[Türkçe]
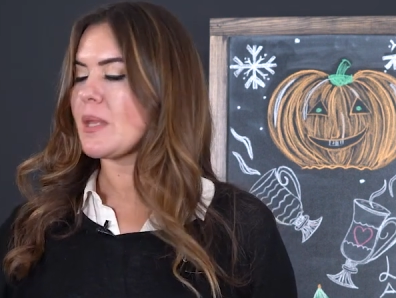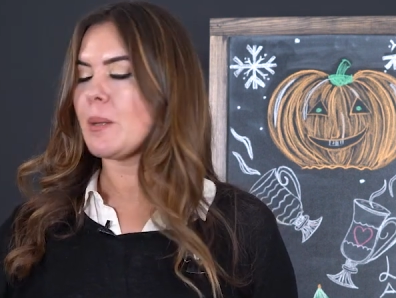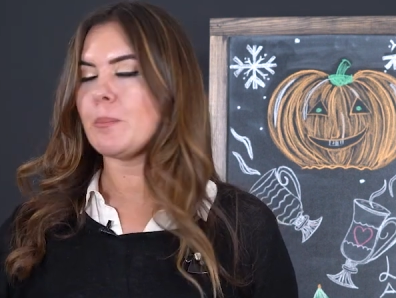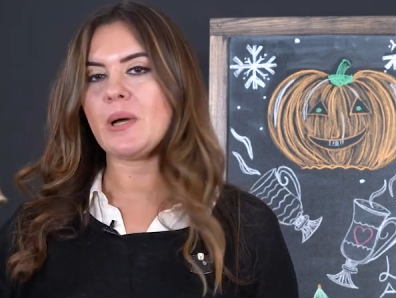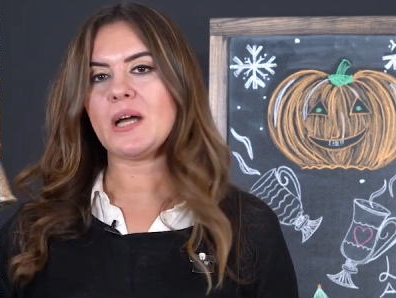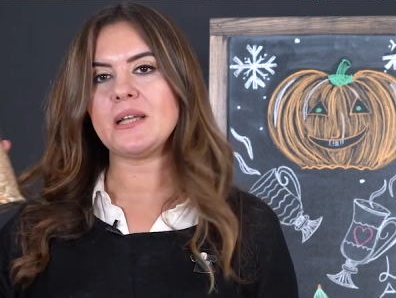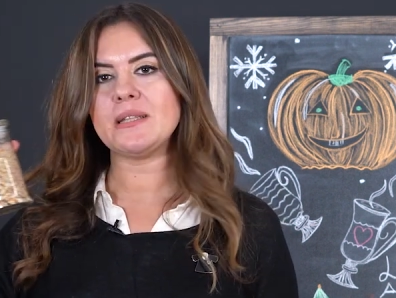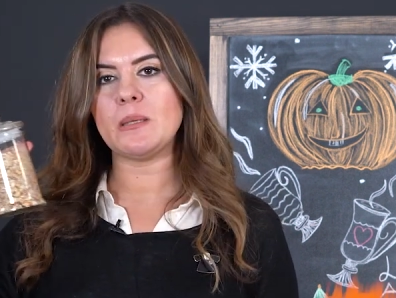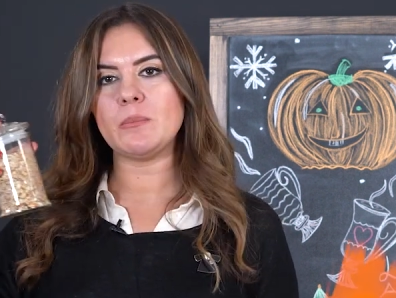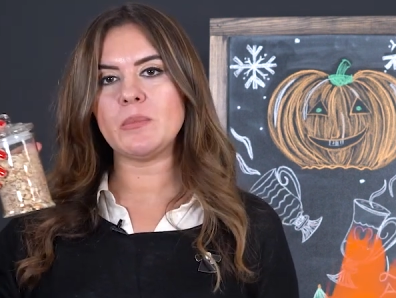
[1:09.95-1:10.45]

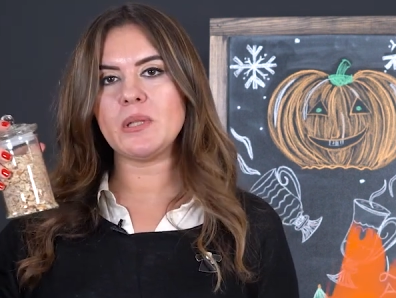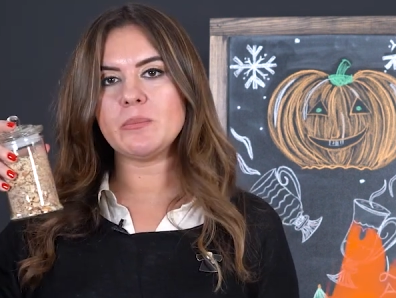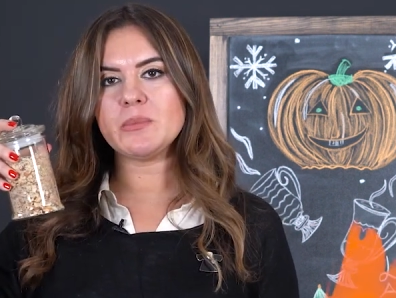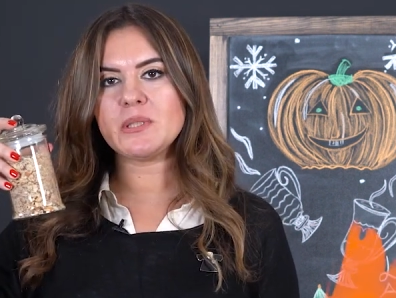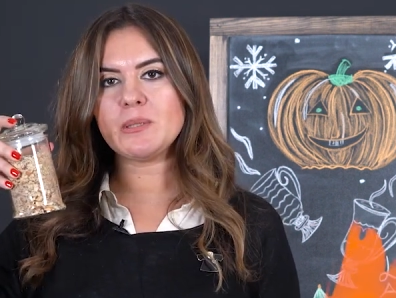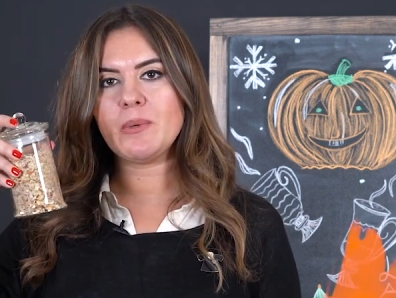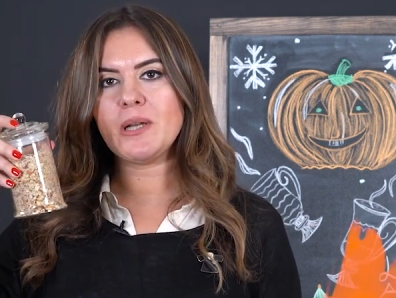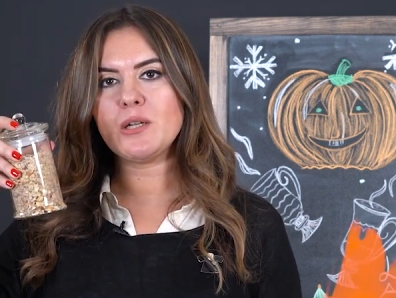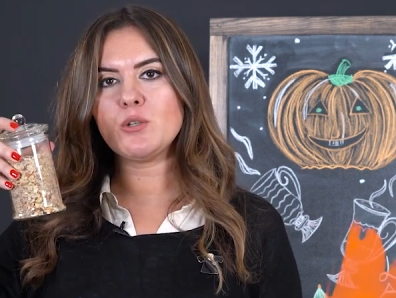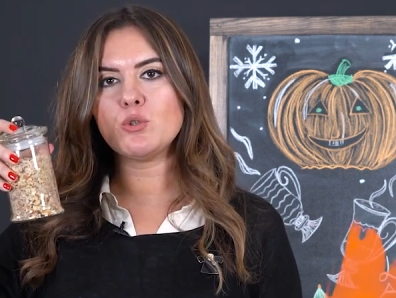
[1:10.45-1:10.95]

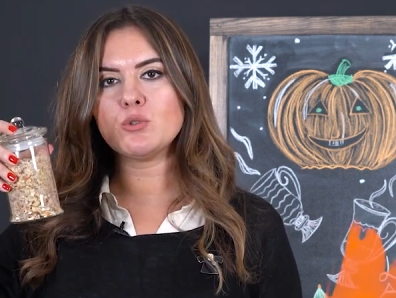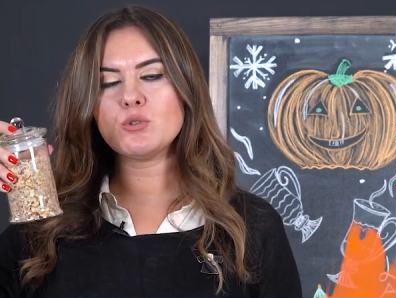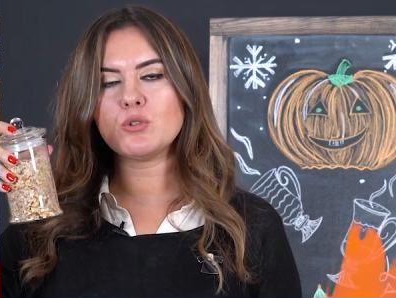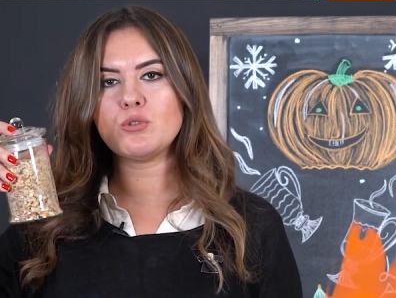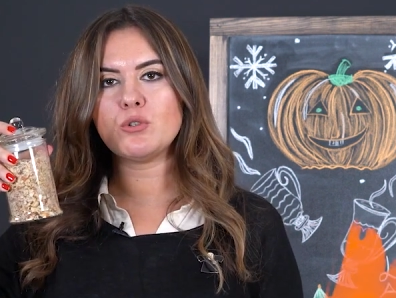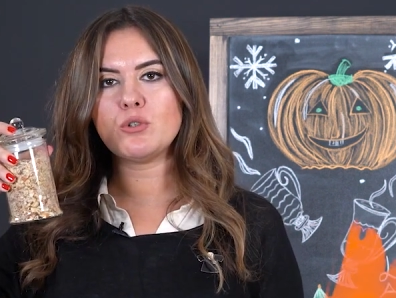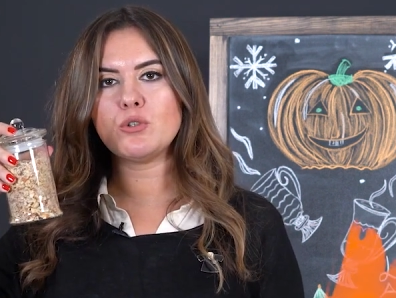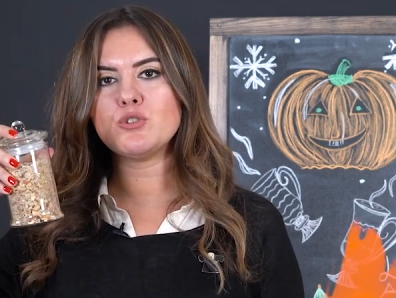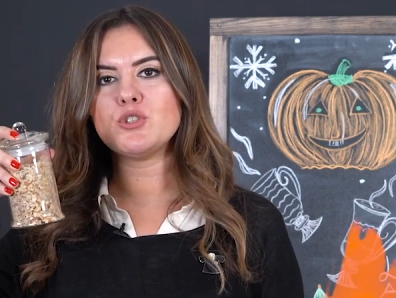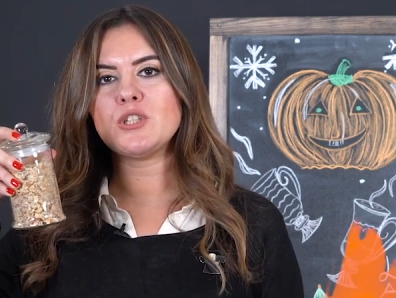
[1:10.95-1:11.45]
bademlerimizi ben
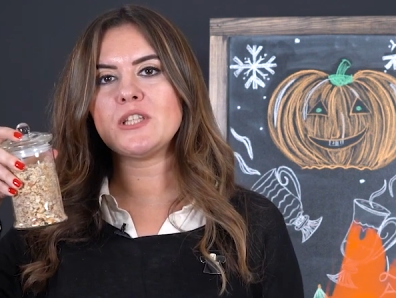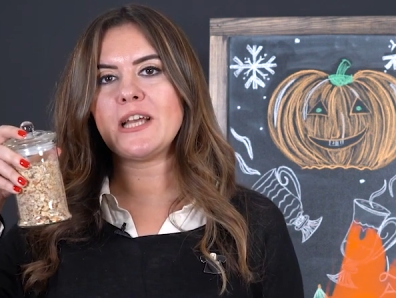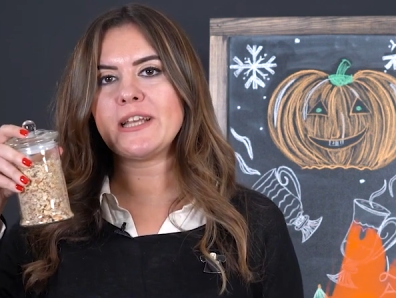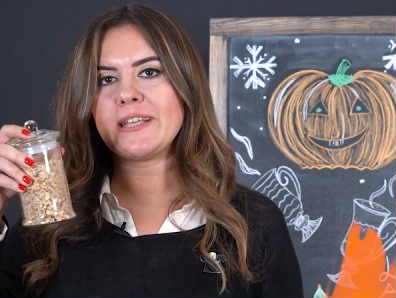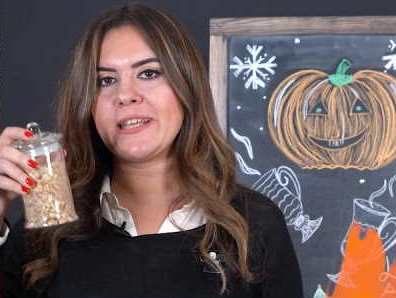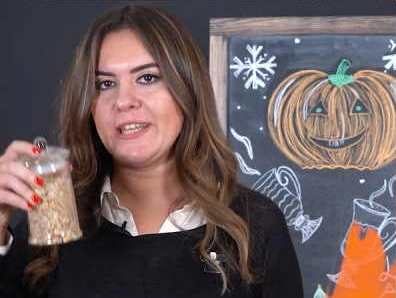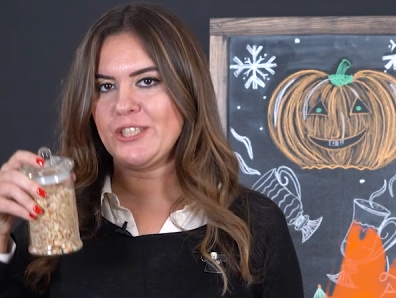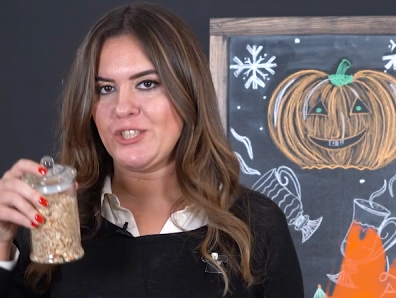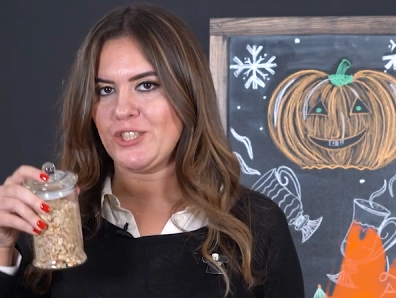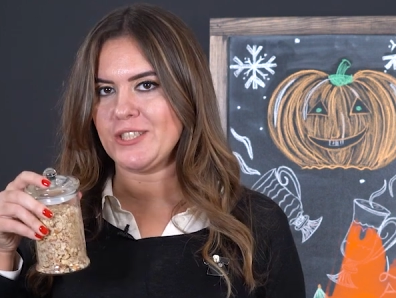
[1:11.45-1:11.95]
rondodan
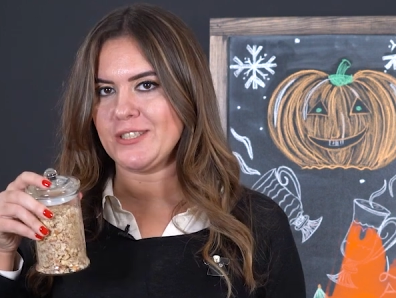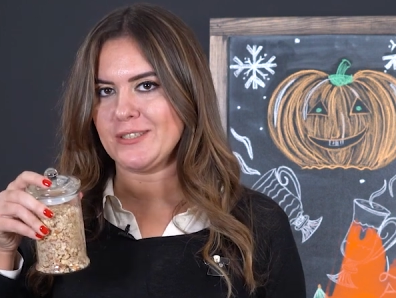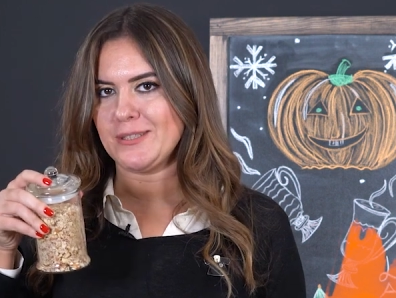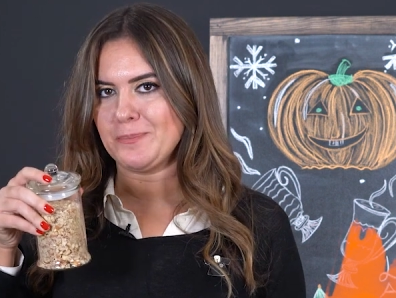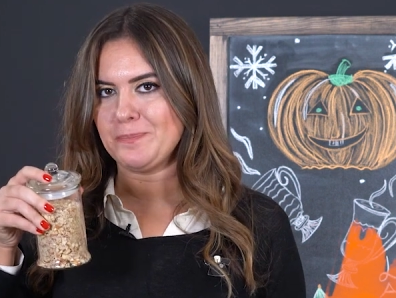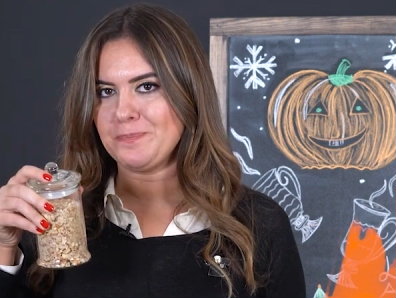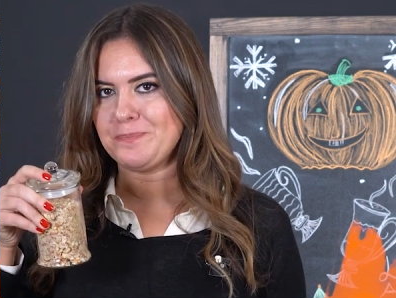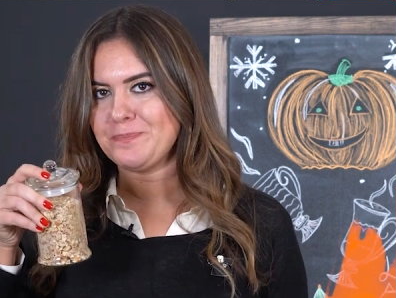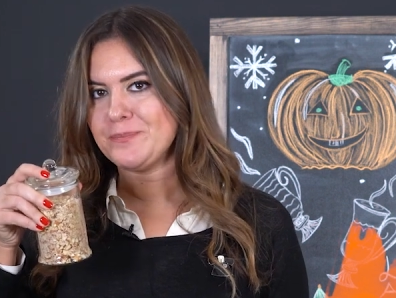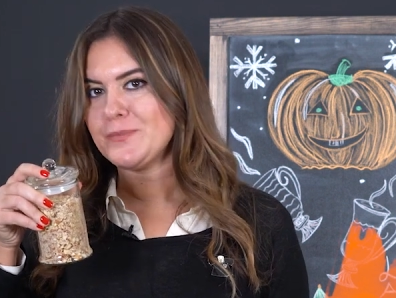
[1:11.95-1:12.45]
önceden
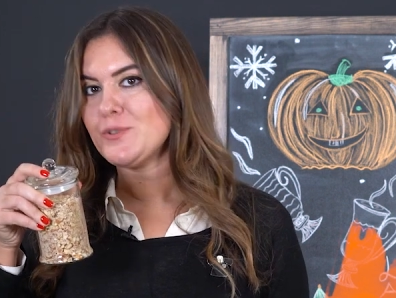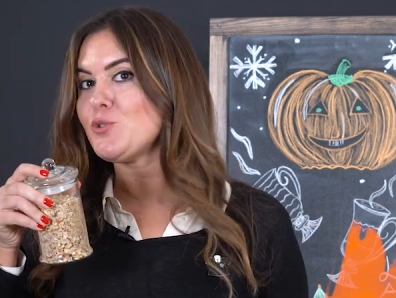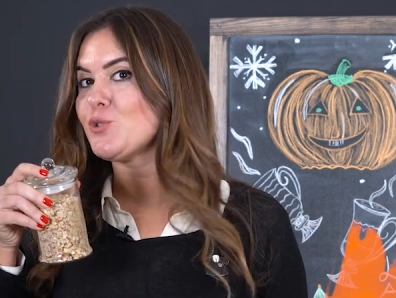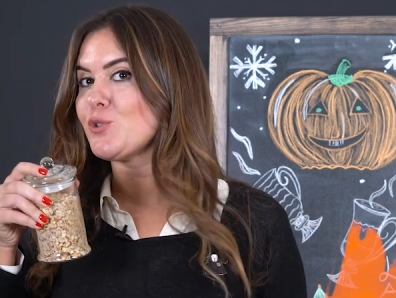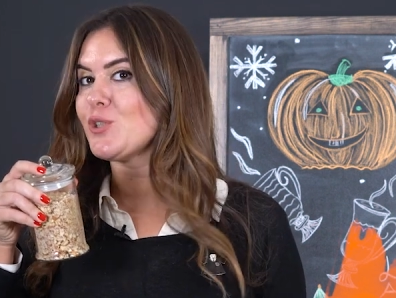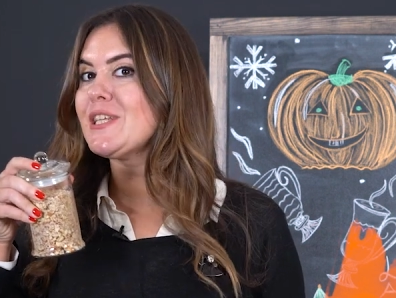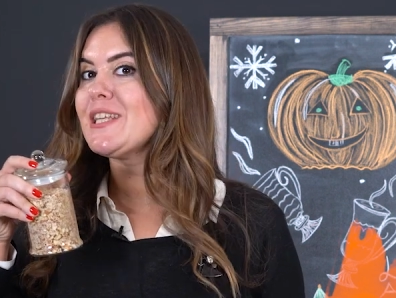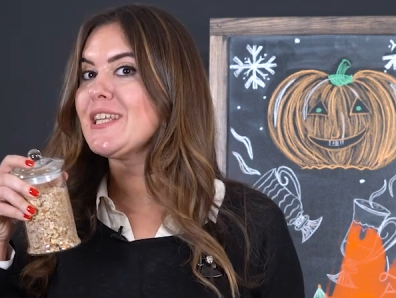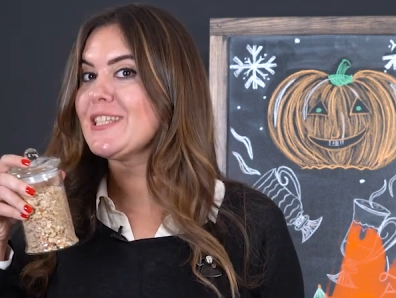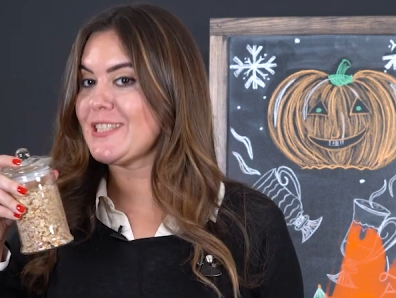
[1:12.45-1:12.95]
geçirdim.
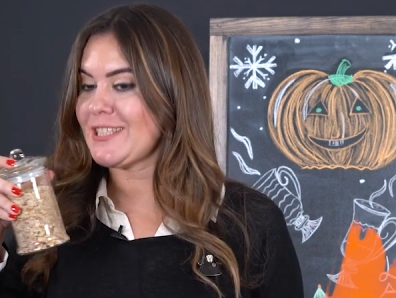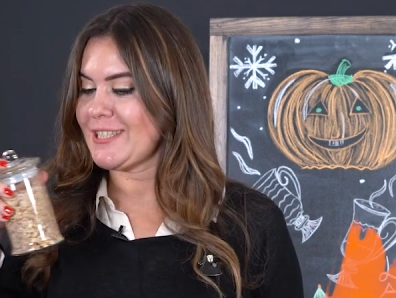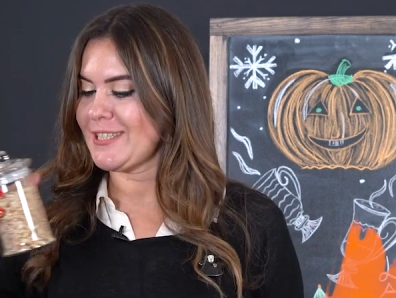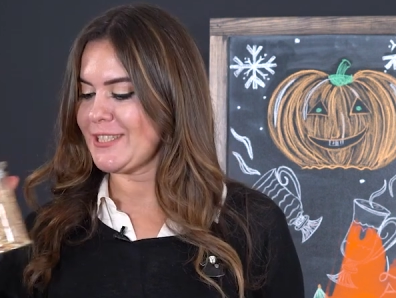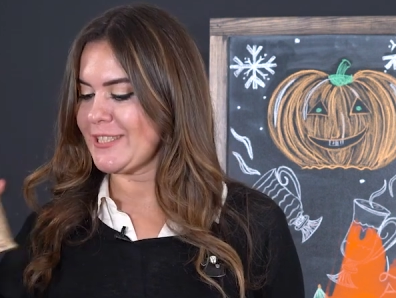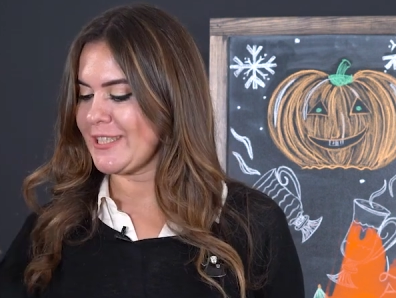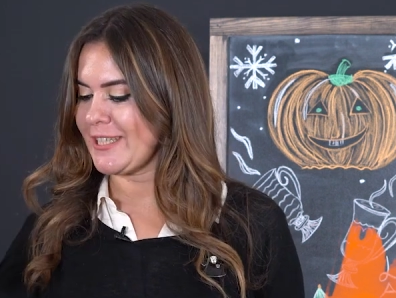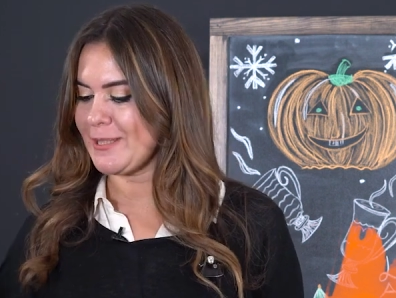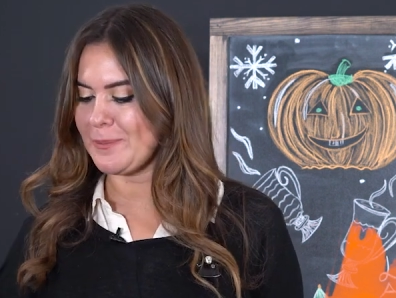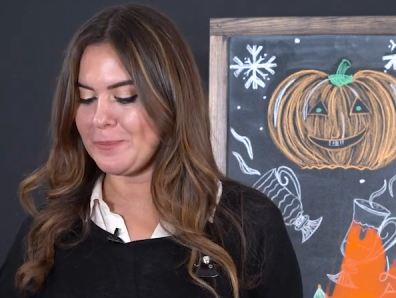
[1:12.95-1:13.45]
Çünkü yine
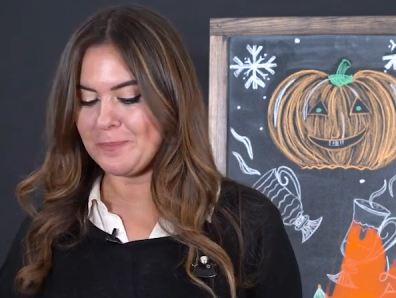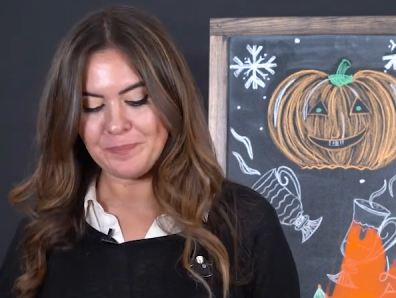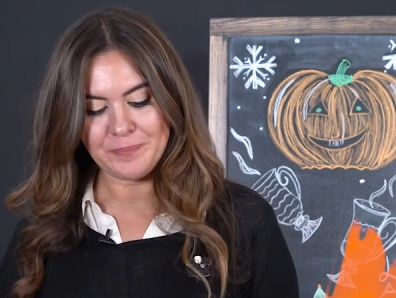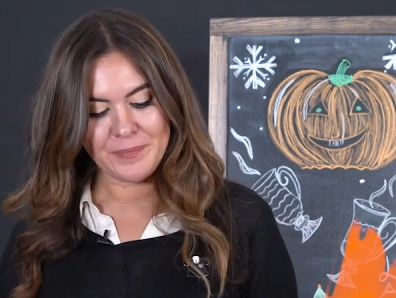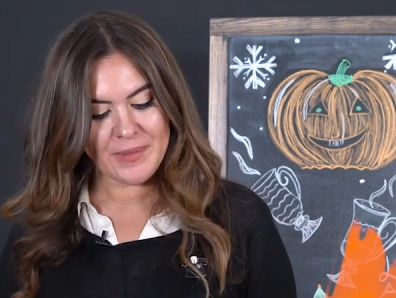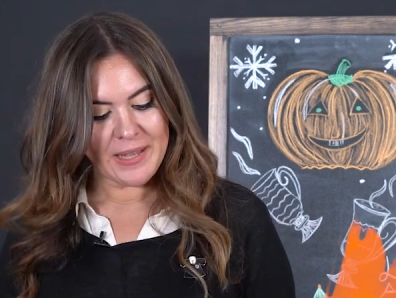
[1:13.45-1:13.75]
çalışkanım.